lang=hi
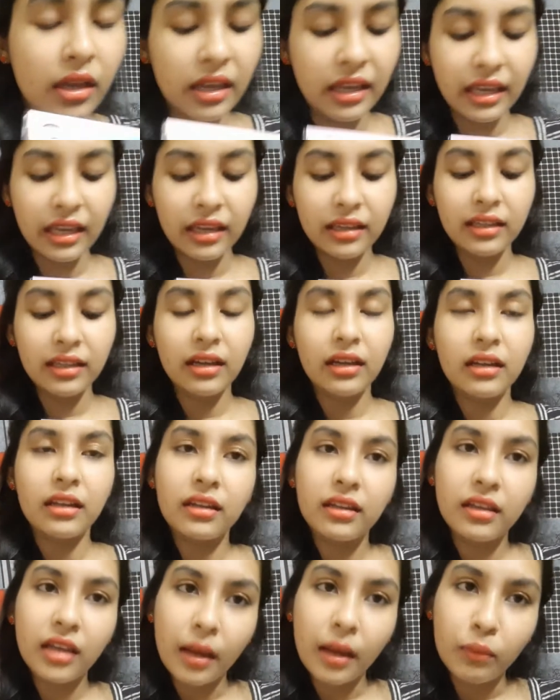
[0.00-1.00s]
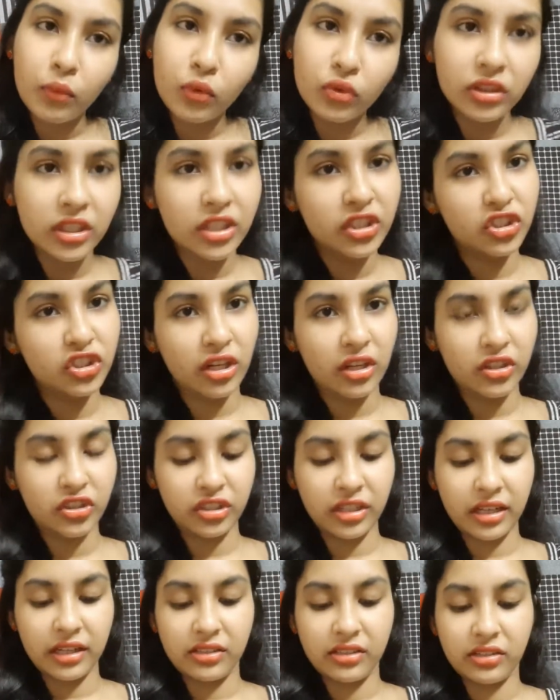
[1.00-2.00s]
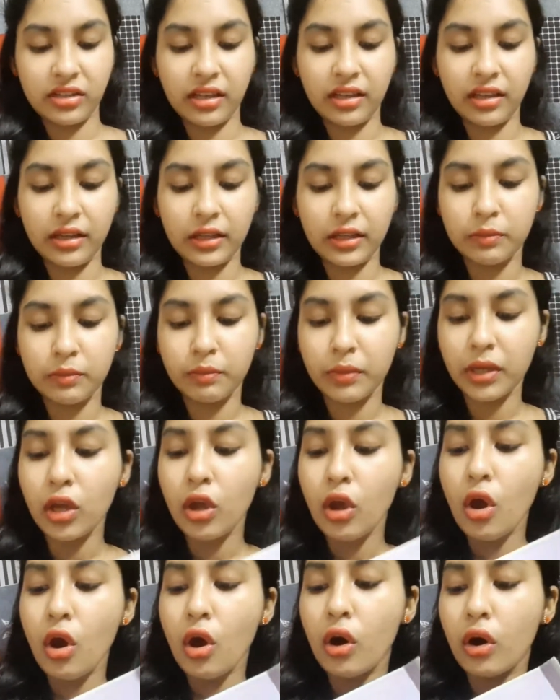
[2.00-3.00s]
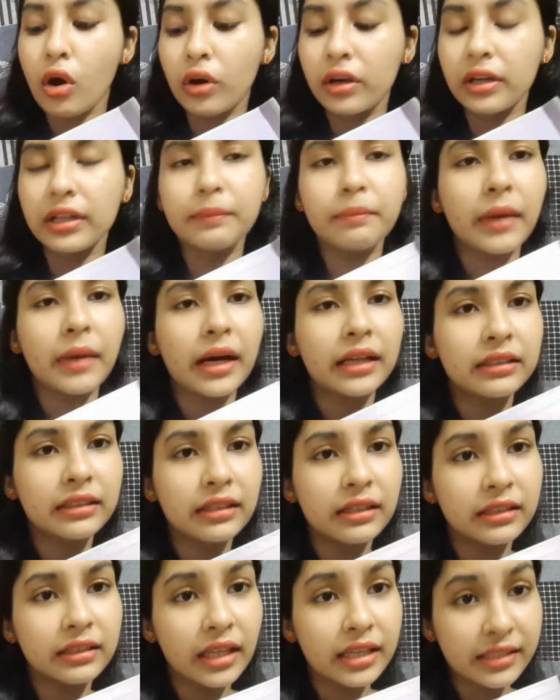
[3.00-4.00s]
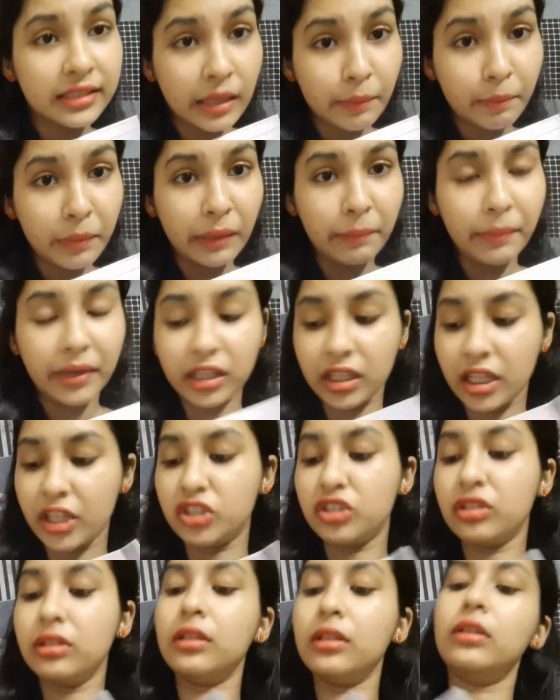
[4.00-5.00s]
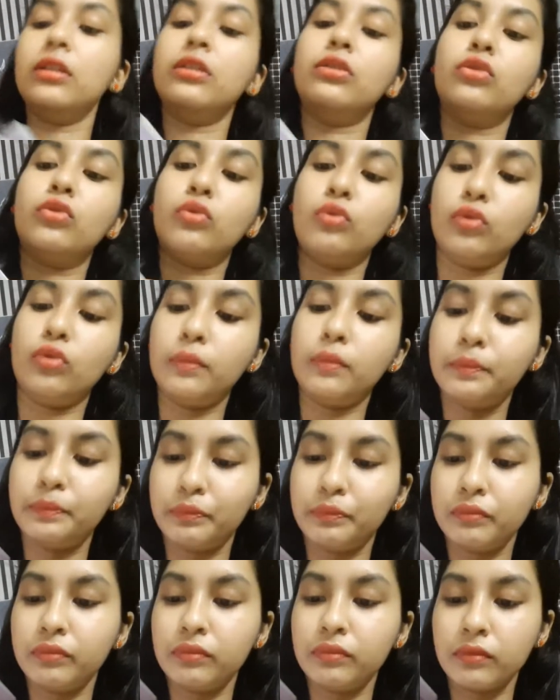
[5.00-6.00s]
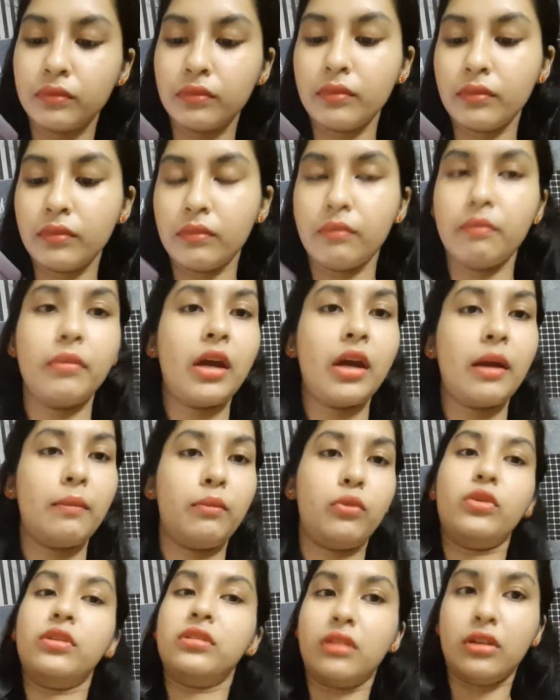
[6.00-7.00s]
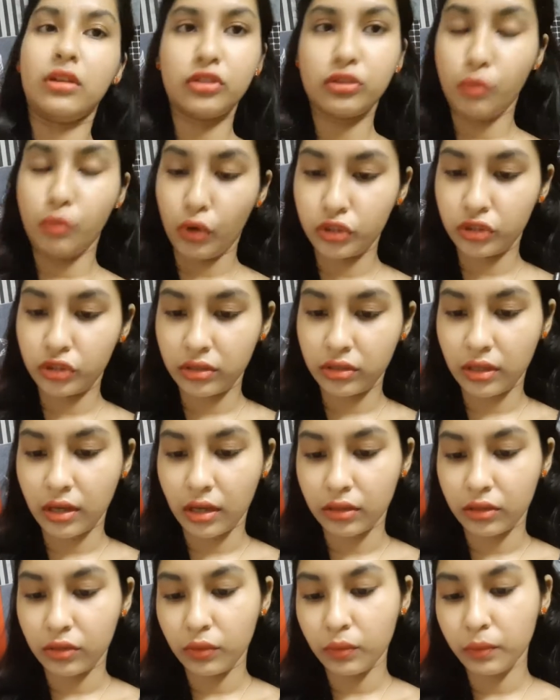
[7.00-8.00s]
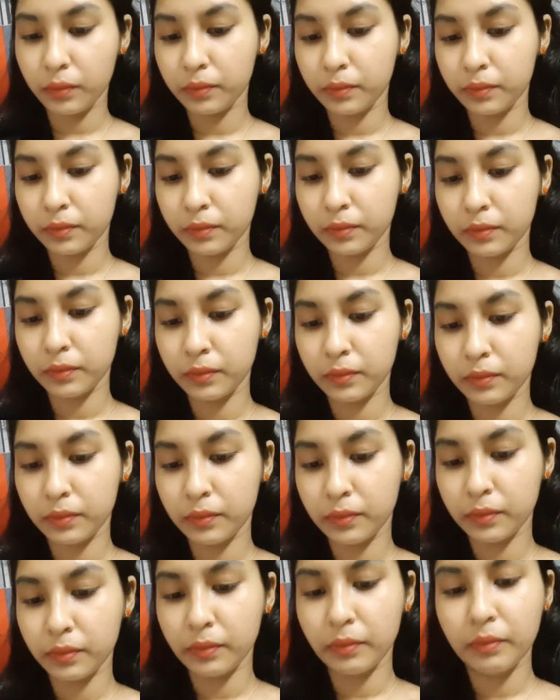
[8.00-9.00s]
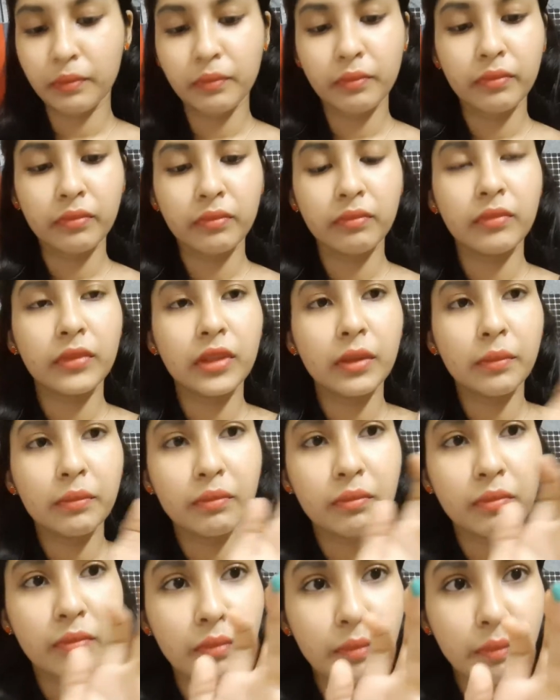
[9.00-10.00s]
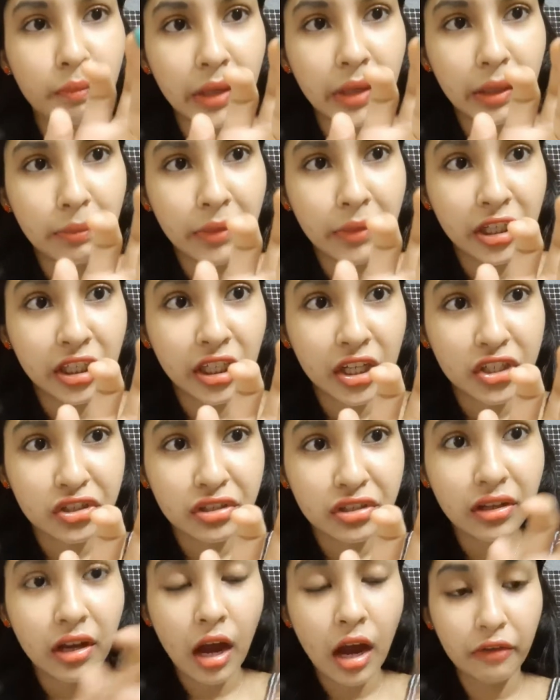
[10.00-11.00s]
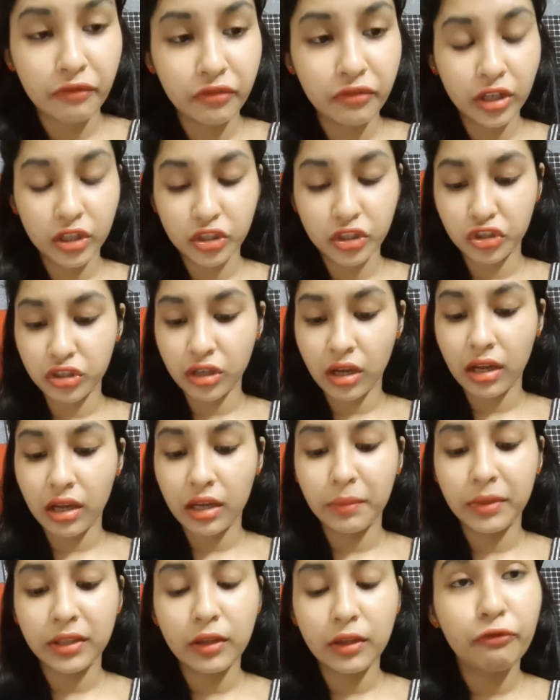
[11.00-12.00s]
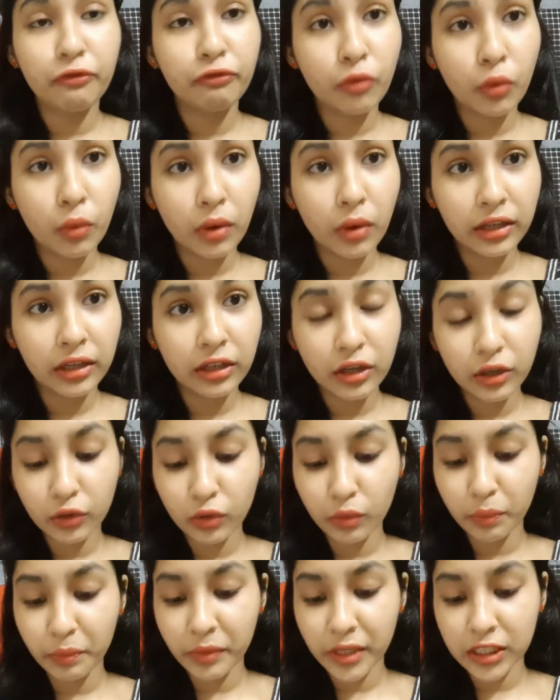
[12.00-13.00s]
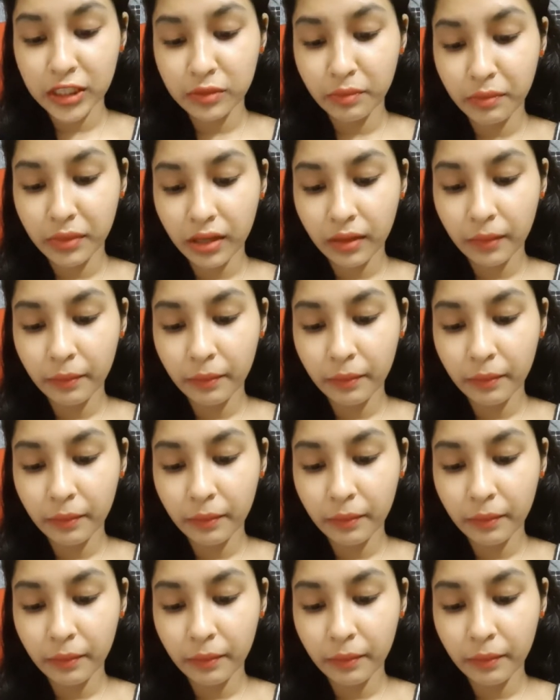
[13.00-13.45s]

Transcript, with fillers: एक ही कलर के आपको तीन चार शेड्स रहेंगे इसमें और बात करती है इसके पिगमेंटेशन की तो मैं आपको इसका स्वाच दिखाती हूँ मतलब पिगमेंटेशन काफ़ी अच्छा है मतलब फोर हंड्रेड रुपीज़ में